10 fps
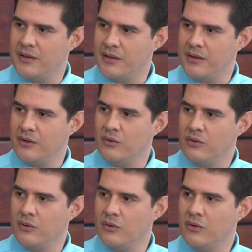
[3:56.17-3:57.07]
Eh,
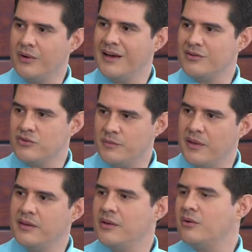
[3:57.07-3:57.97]
o, que la
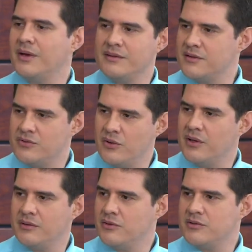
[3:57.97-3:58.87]
suspenden o que la
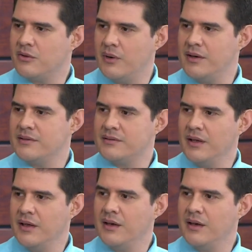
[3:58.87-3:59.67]
sancionen, no sé cuál es